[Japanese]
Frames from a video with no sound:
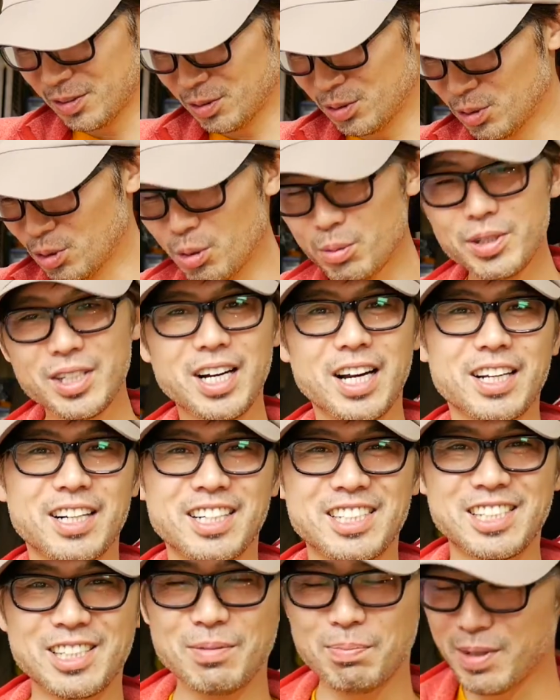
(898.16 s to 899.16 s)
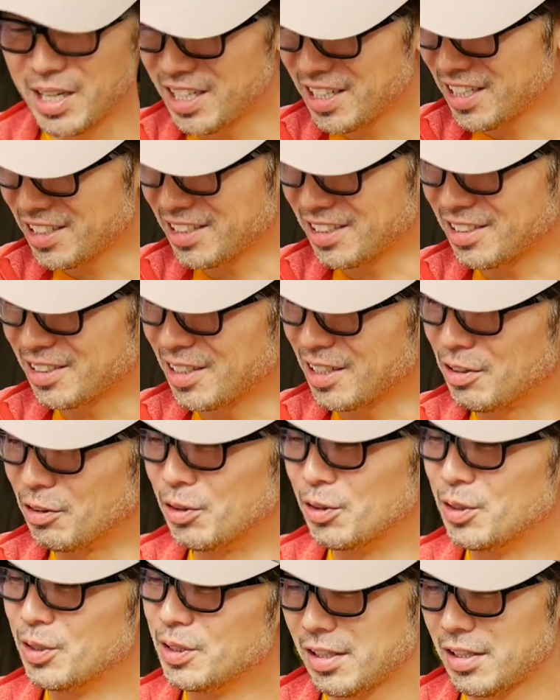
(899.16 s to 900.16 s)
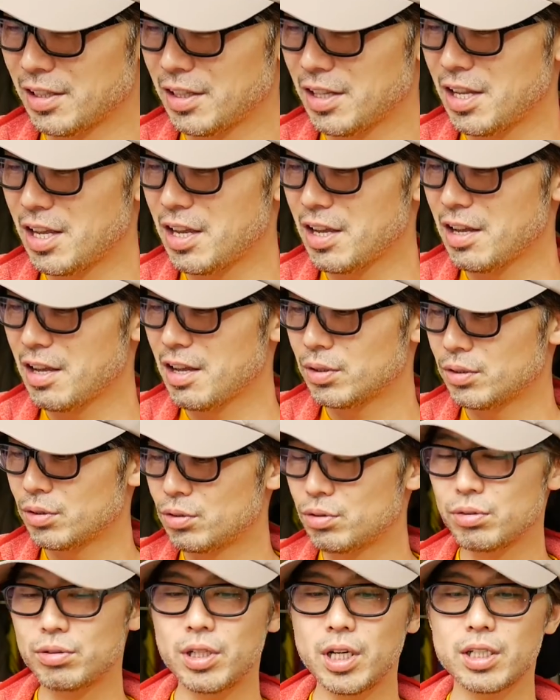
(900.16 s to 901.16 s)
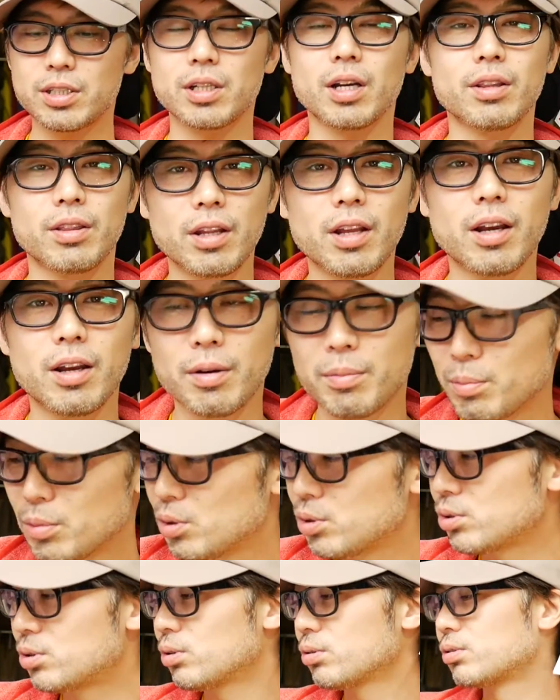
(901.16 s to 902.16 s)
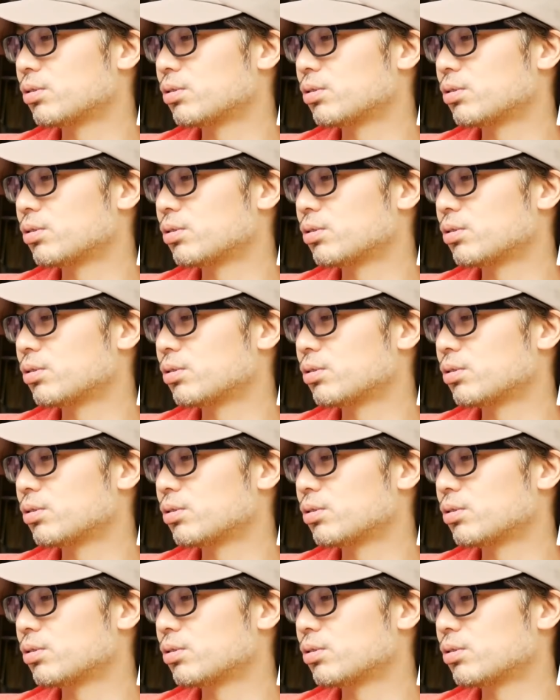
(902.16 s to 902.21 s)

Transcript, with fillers: これ伸びないか心配なんですけどで鶴屋さんねもう一